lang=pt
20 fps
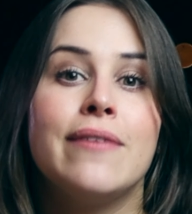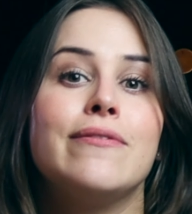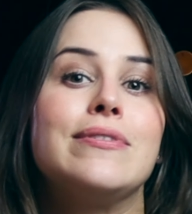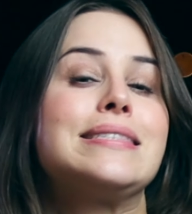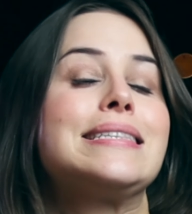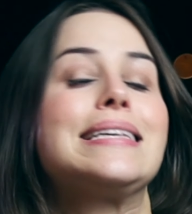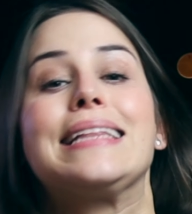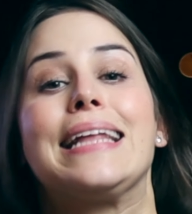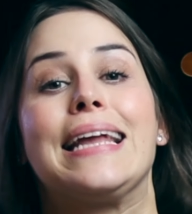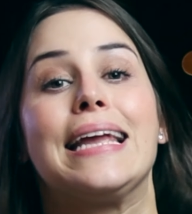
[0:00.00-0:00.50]

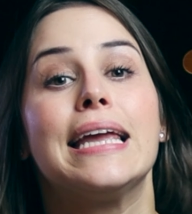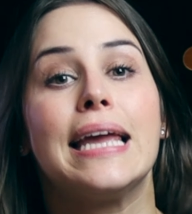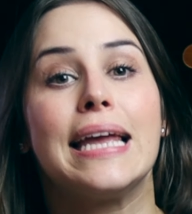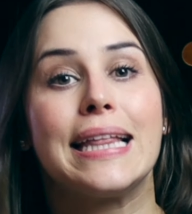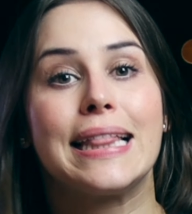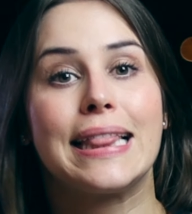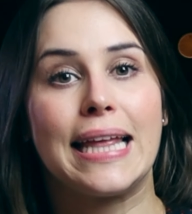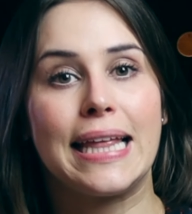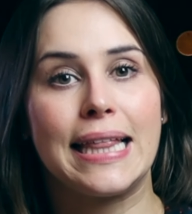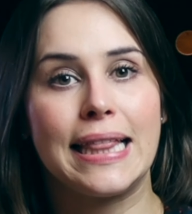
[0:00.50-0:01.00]
Você tem que
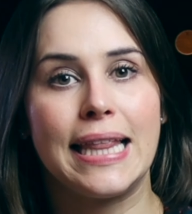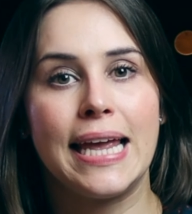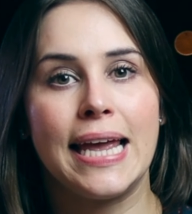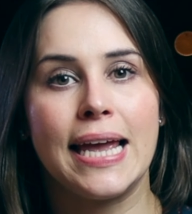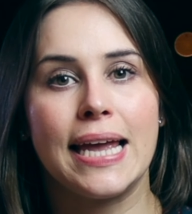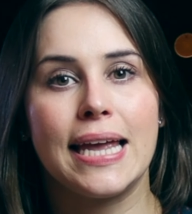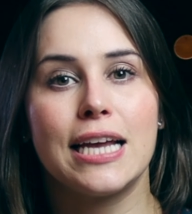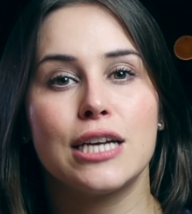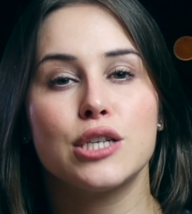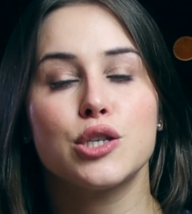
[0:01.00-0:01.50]

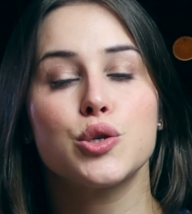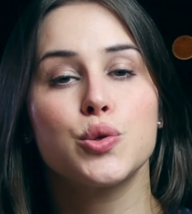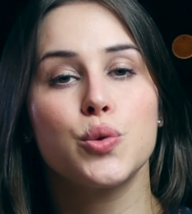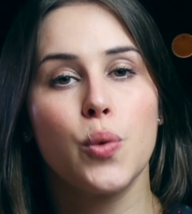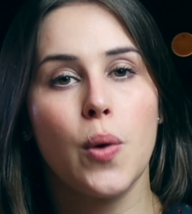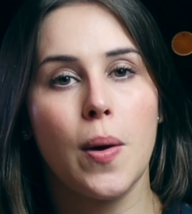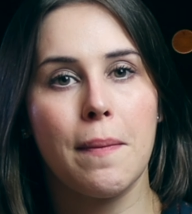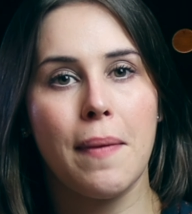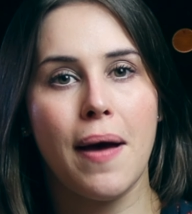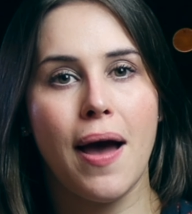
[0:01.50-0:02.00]
entender que a
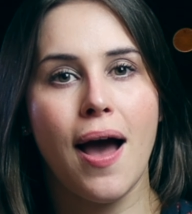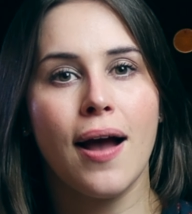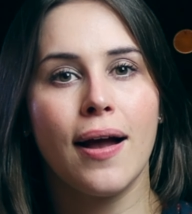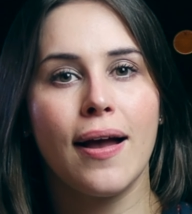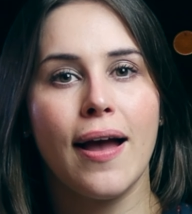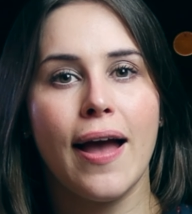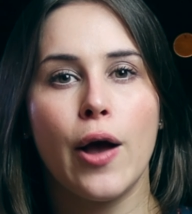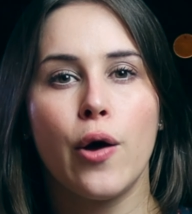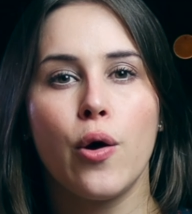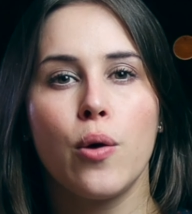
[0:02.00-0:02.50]
sua
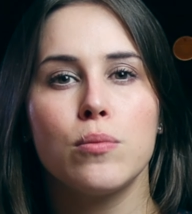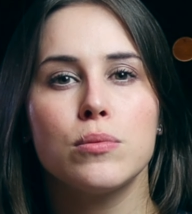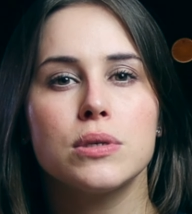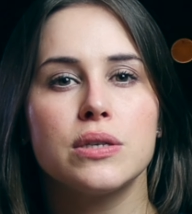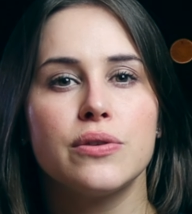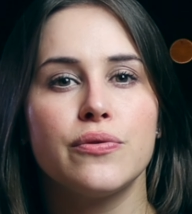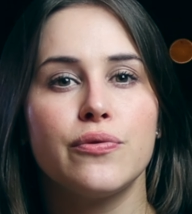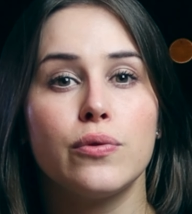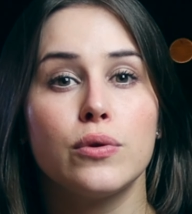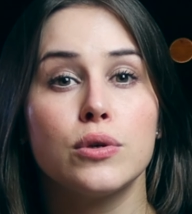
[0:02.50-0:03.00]
marca é como
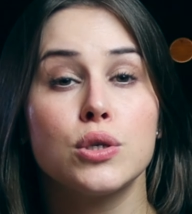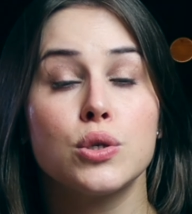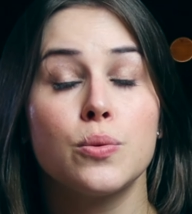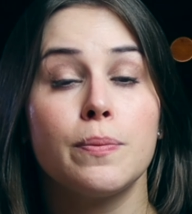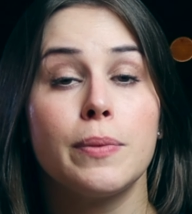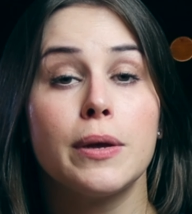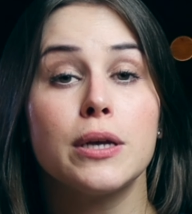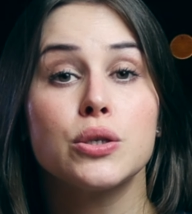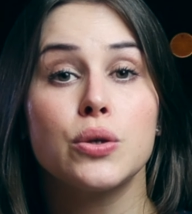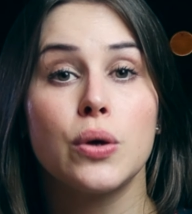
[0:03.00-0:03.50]
se fosse um
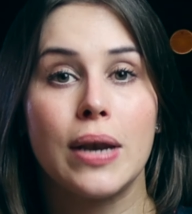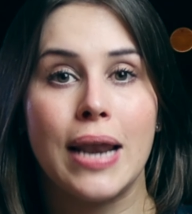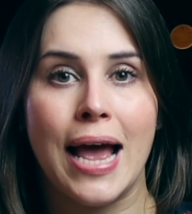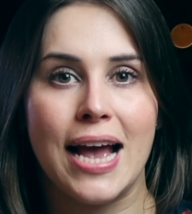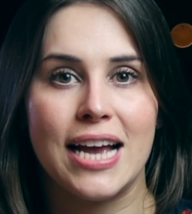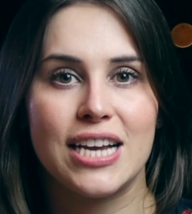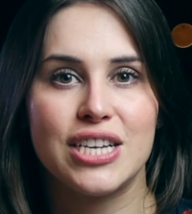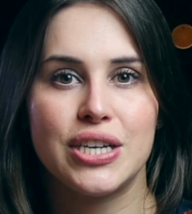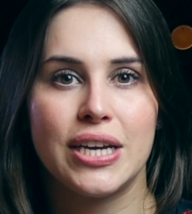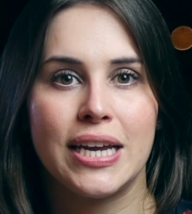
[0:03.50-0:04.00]

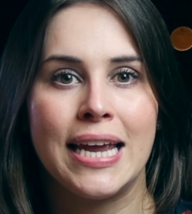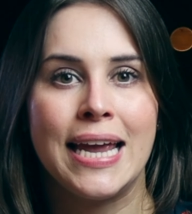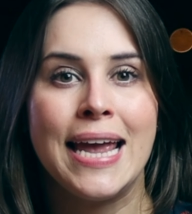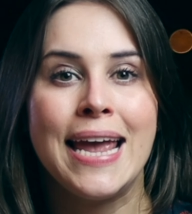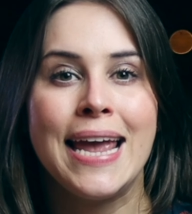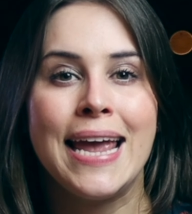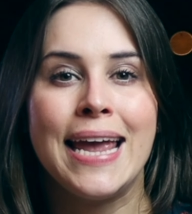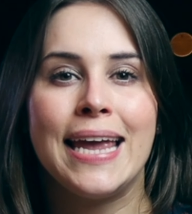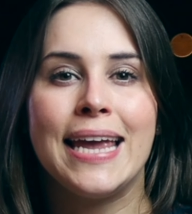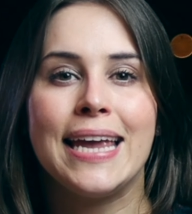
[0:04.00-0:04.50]
personagem
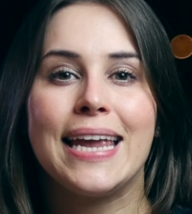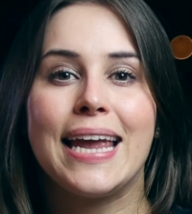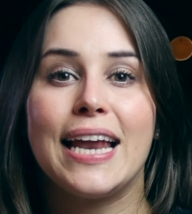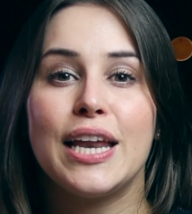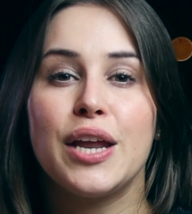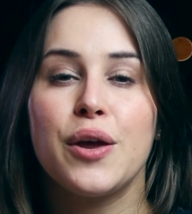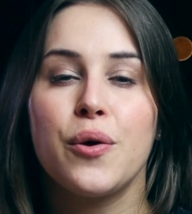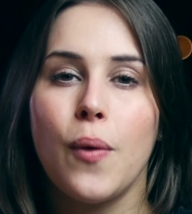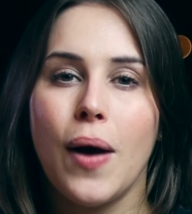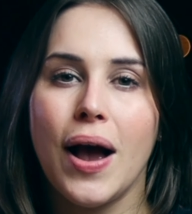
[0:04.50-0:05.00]
e que a
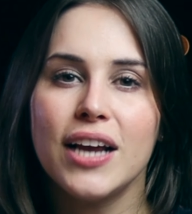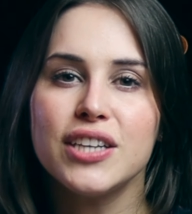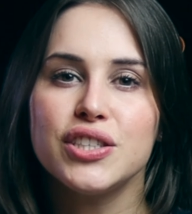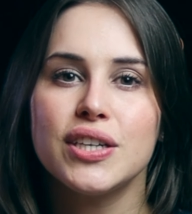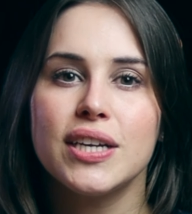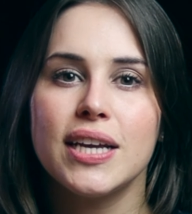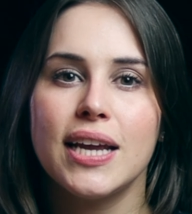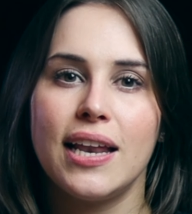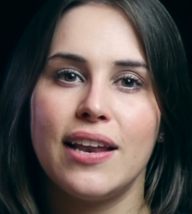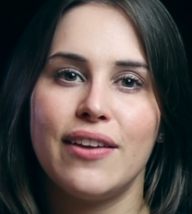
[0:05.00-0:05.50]

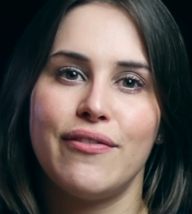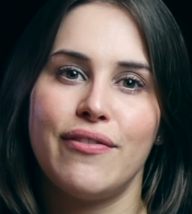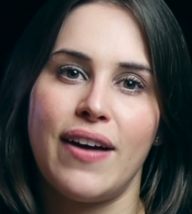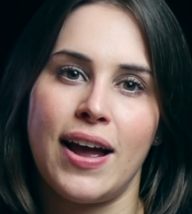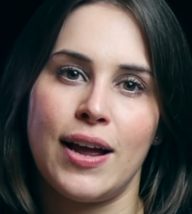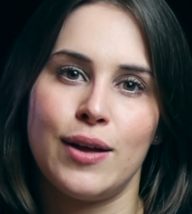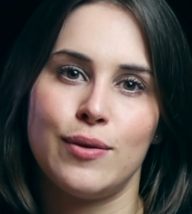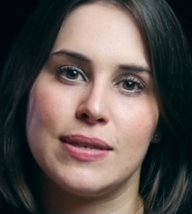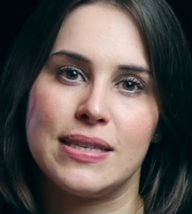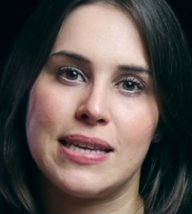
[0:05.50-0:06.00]
linguagem que ele
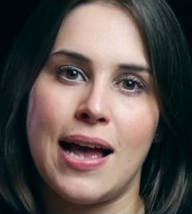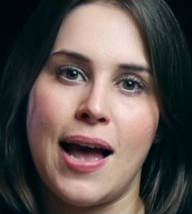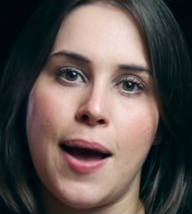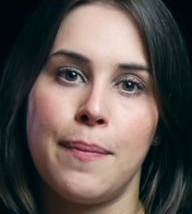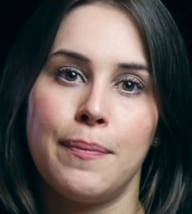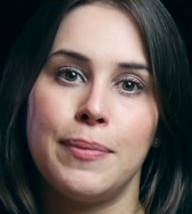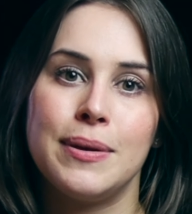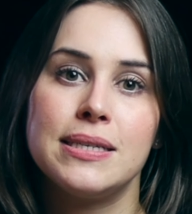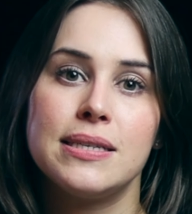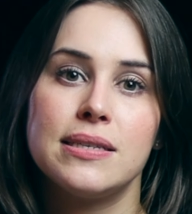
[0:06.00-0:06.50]
vai
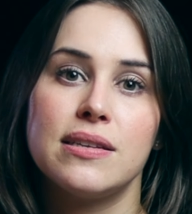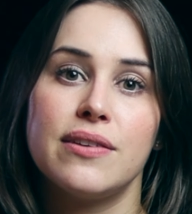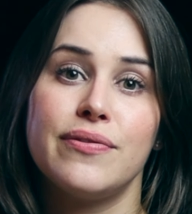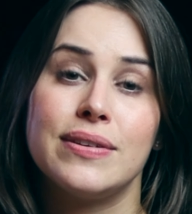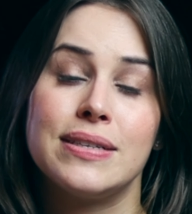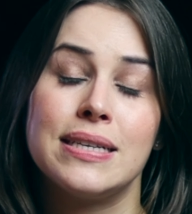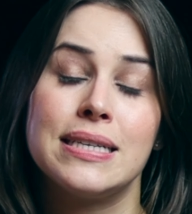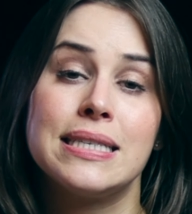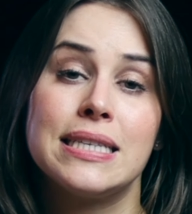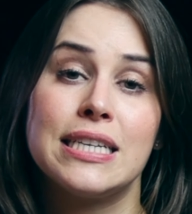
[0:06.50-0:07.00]
usar precisa
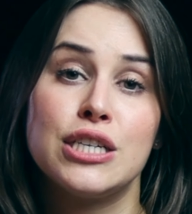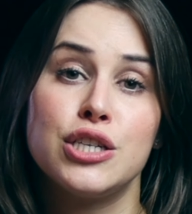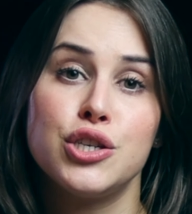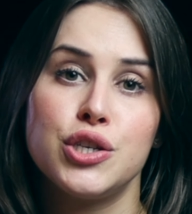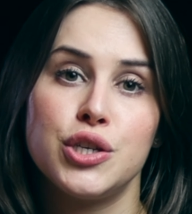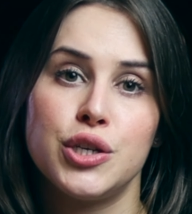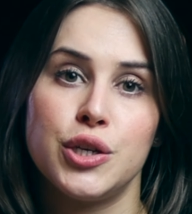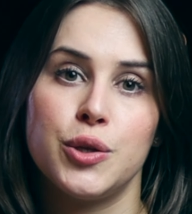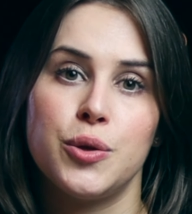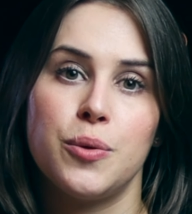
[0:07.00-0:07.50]
fazer
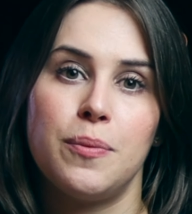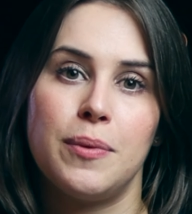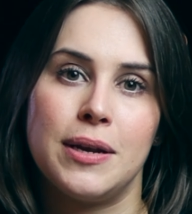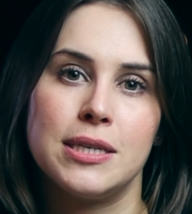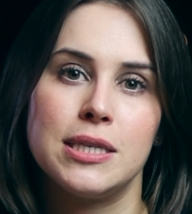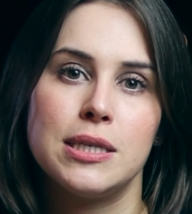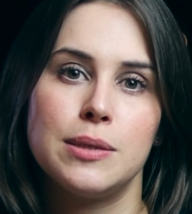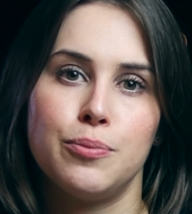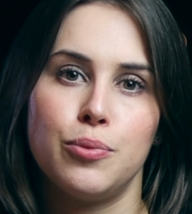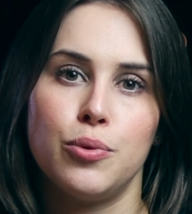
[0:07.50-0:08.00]
sentido para
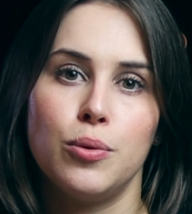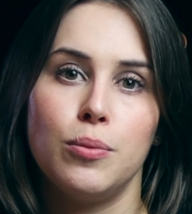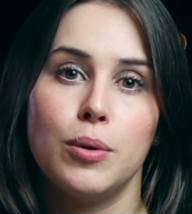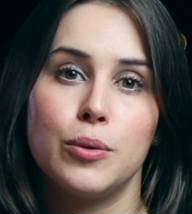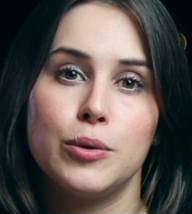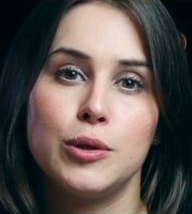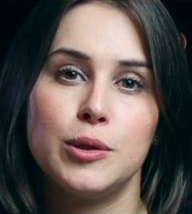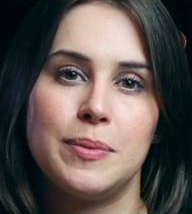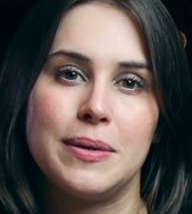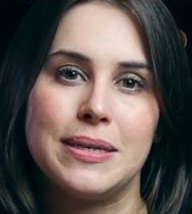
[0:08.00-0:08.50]
esse
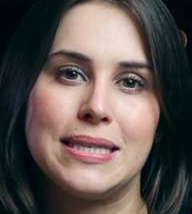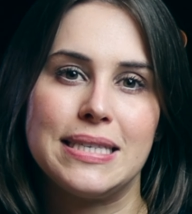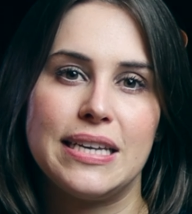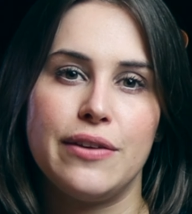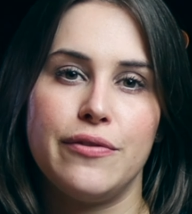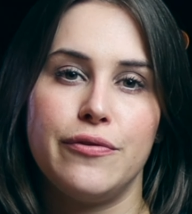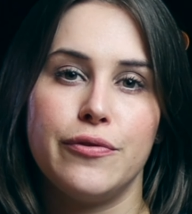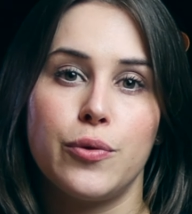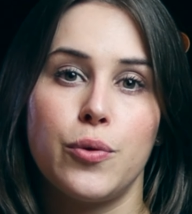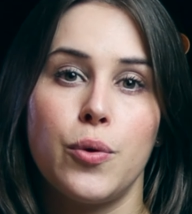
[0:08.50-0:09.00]
público
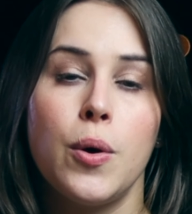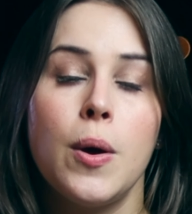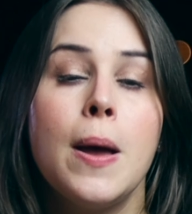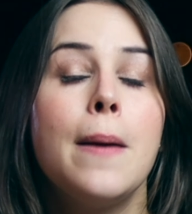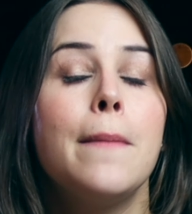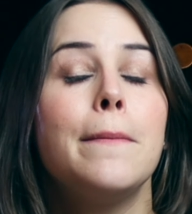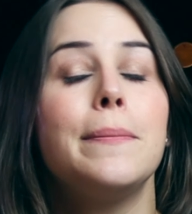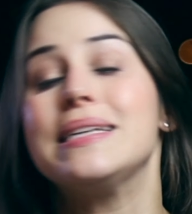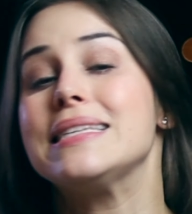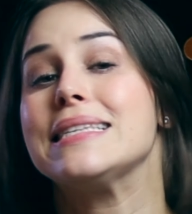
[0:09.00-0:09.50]
específico,
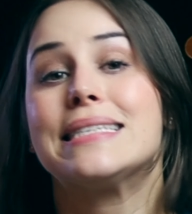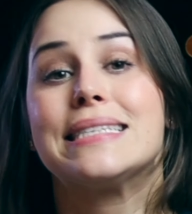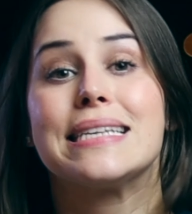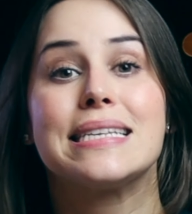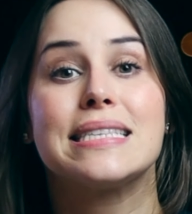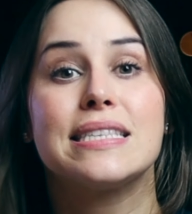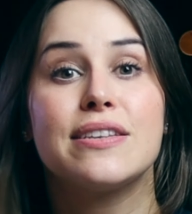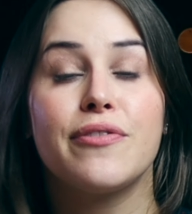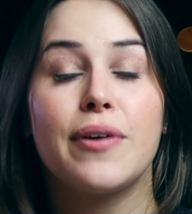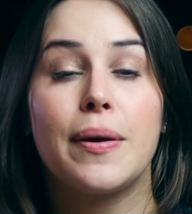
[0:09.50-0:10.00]

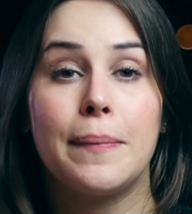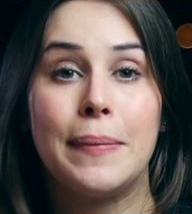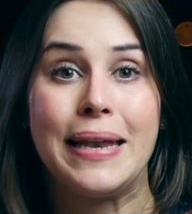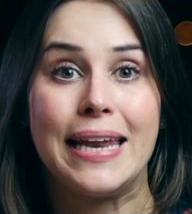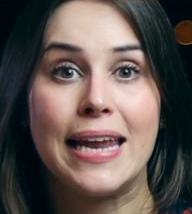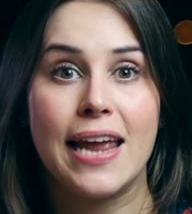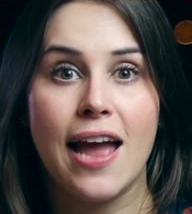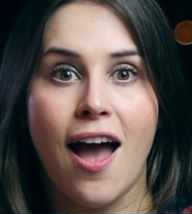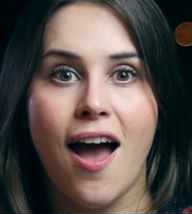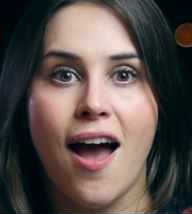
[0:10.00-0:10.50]
precisa ser
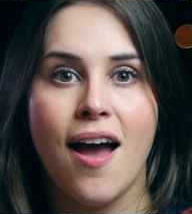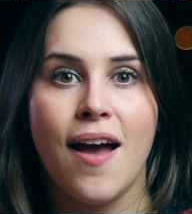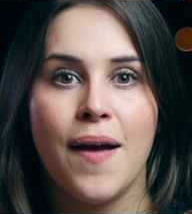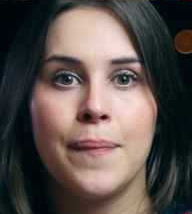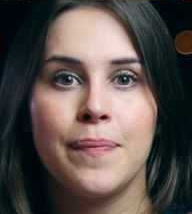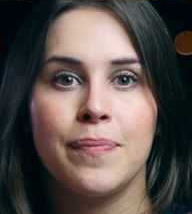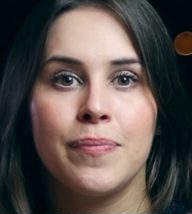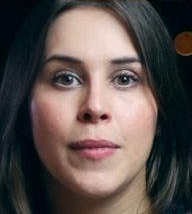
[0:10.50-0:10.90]
familiar.